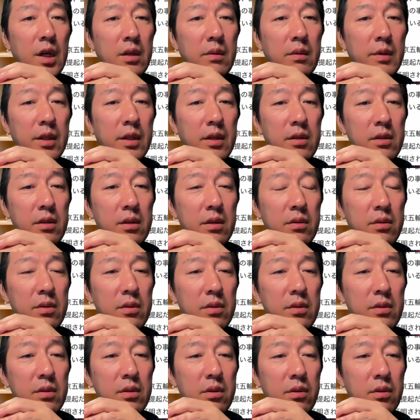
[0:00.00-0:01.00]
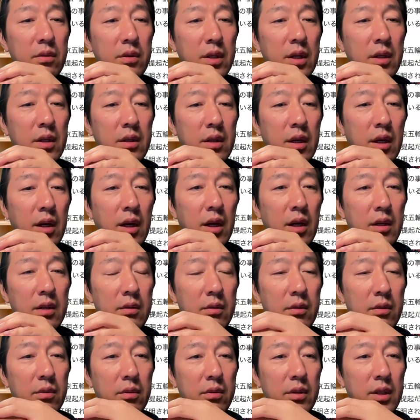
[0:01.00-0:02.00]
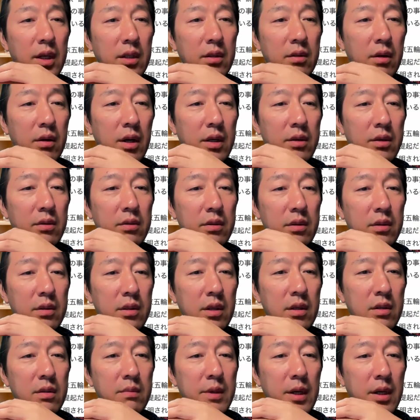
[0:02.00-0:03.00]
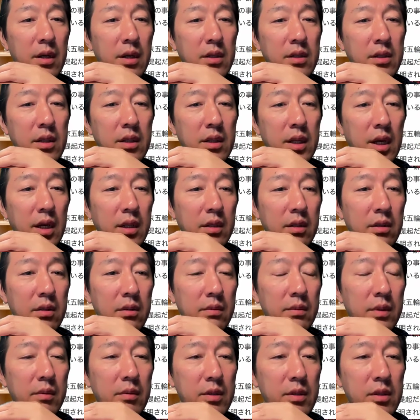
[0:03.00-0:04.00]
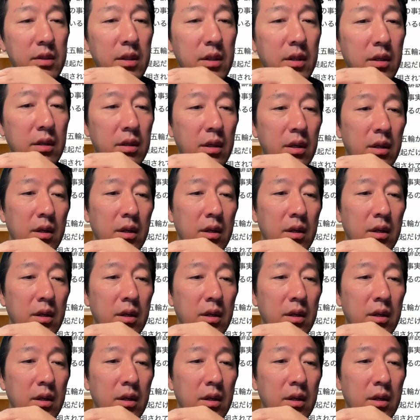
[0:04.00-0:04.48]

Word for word: まで競技団体がやることだとか言ってる場合じゃないと思いますね。